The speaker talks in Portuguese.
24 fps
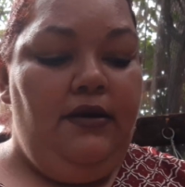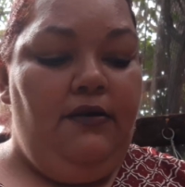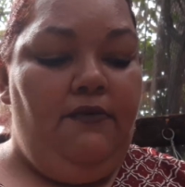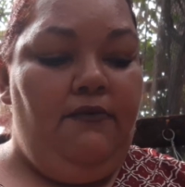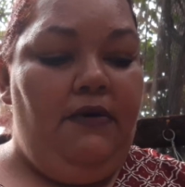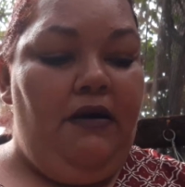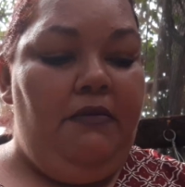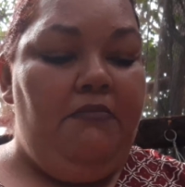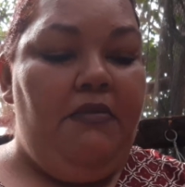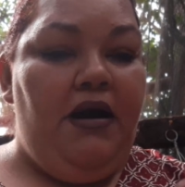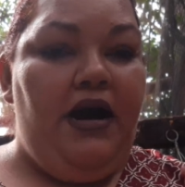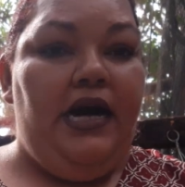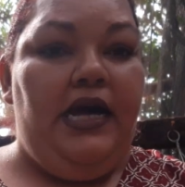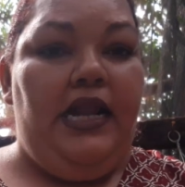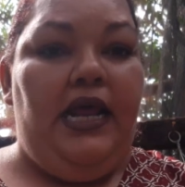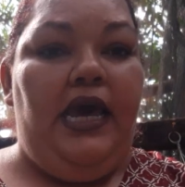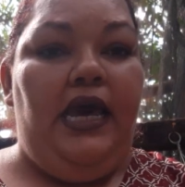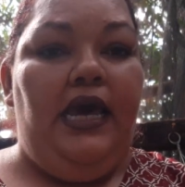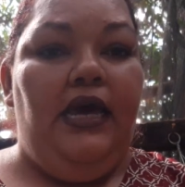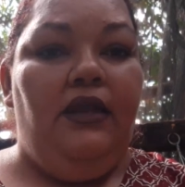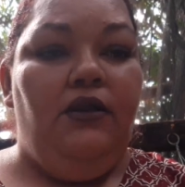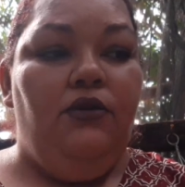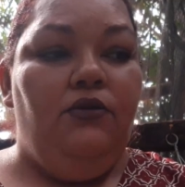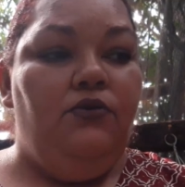um
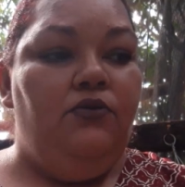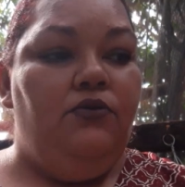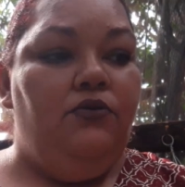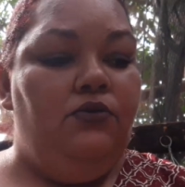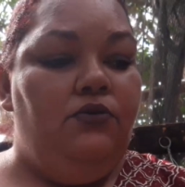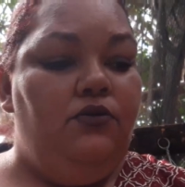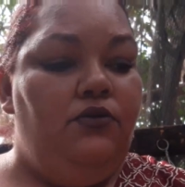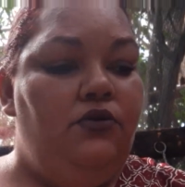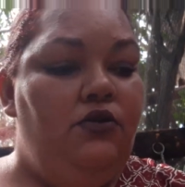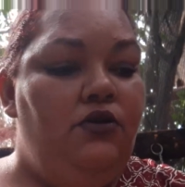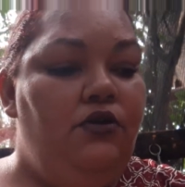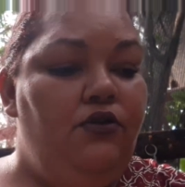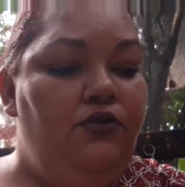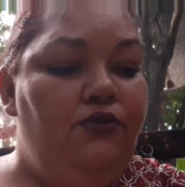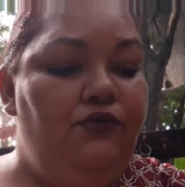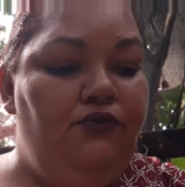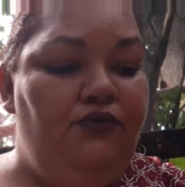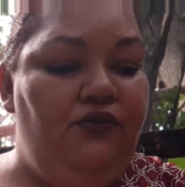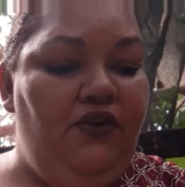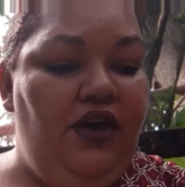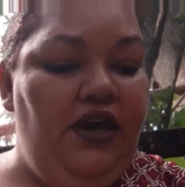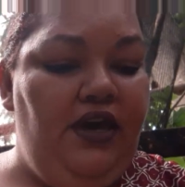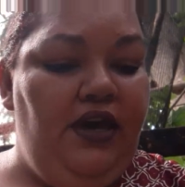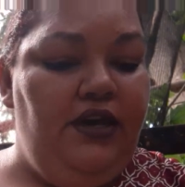amarelo,
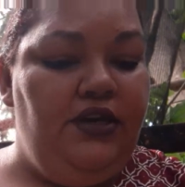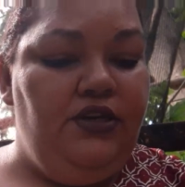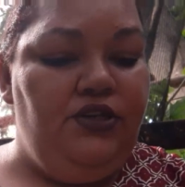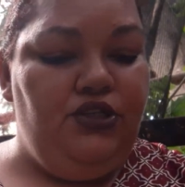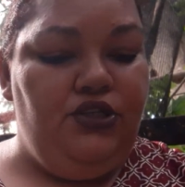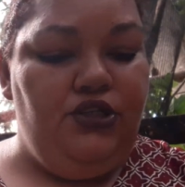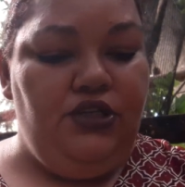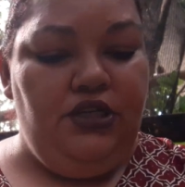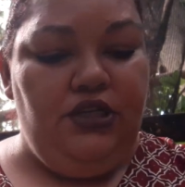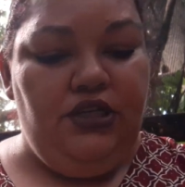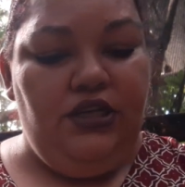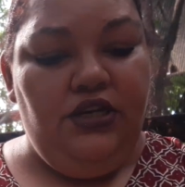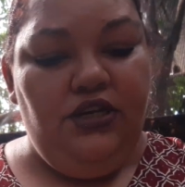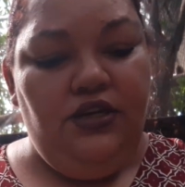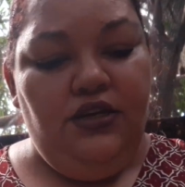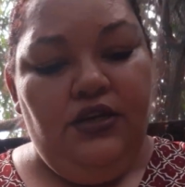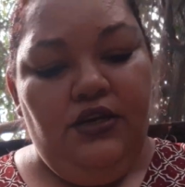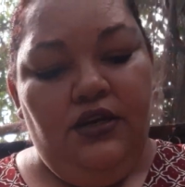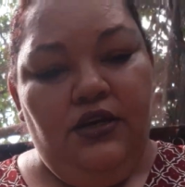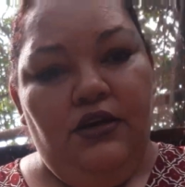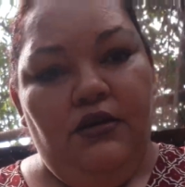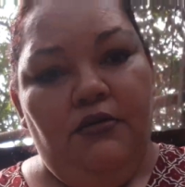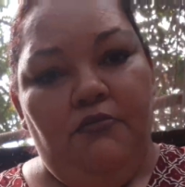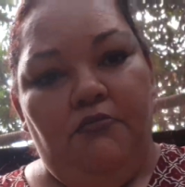verde,
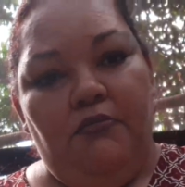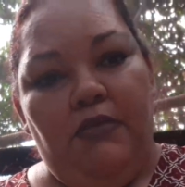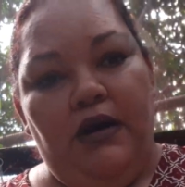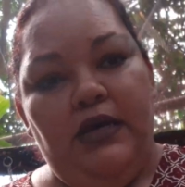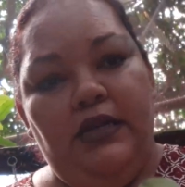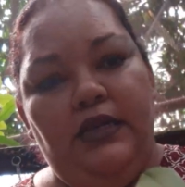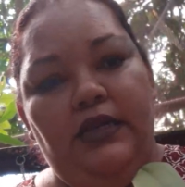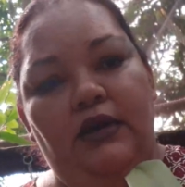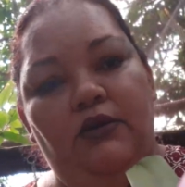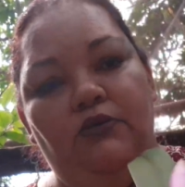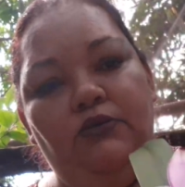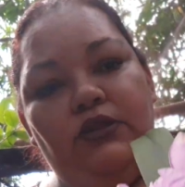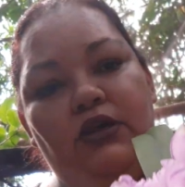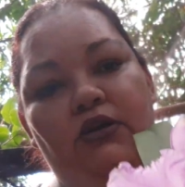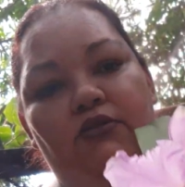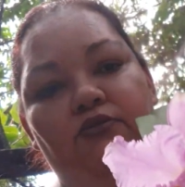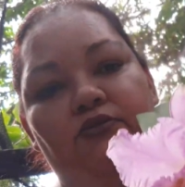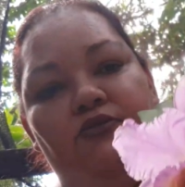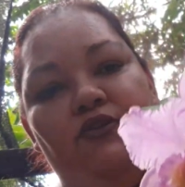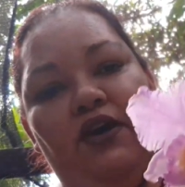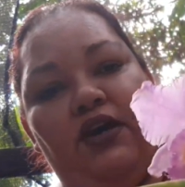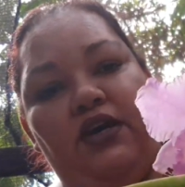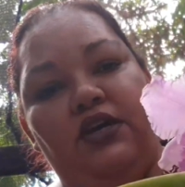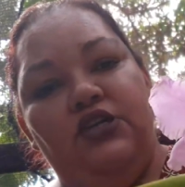mas não tão
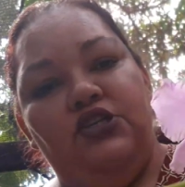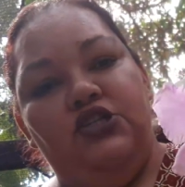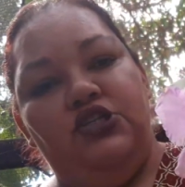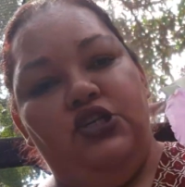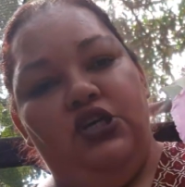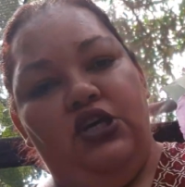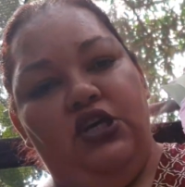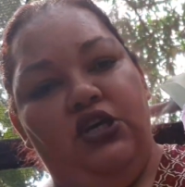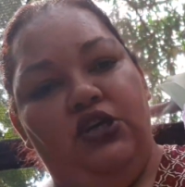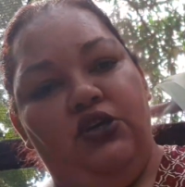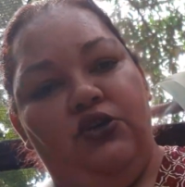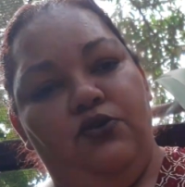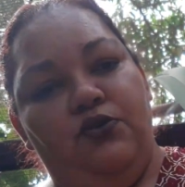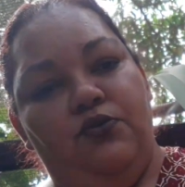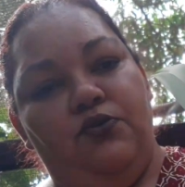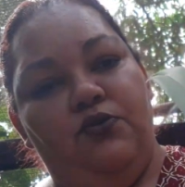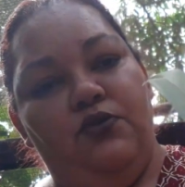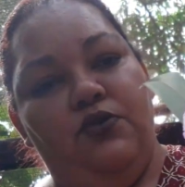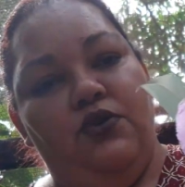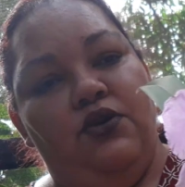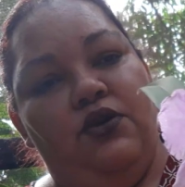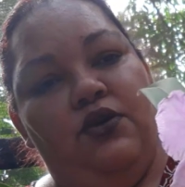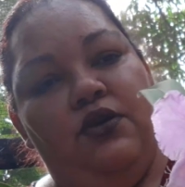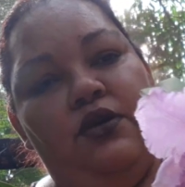verdinho,
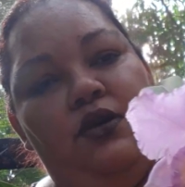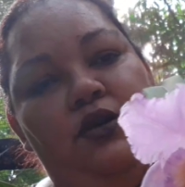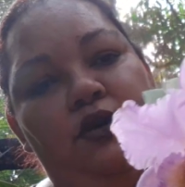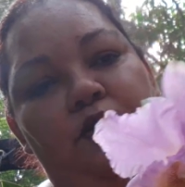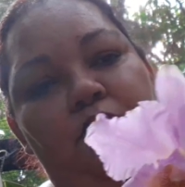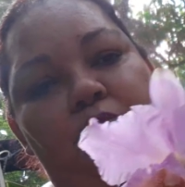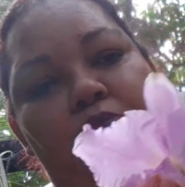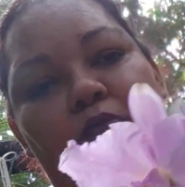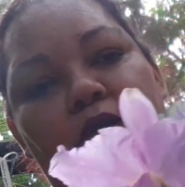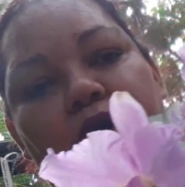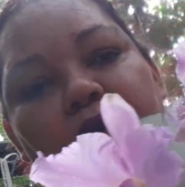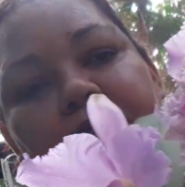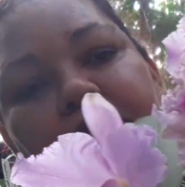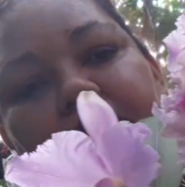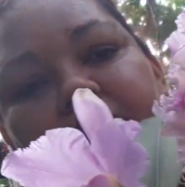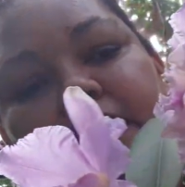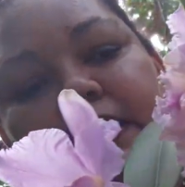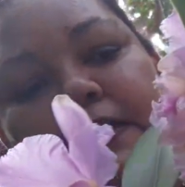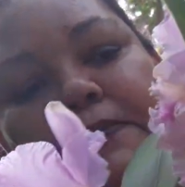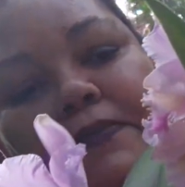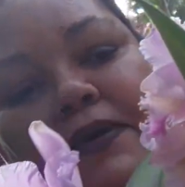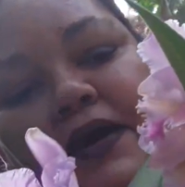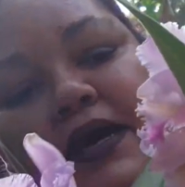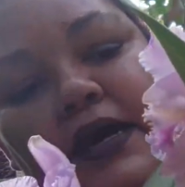mas porque
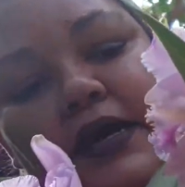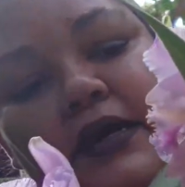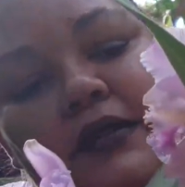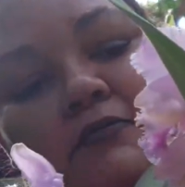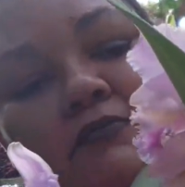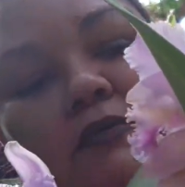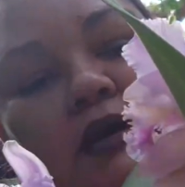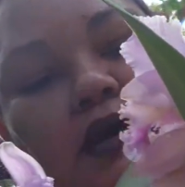tá pegando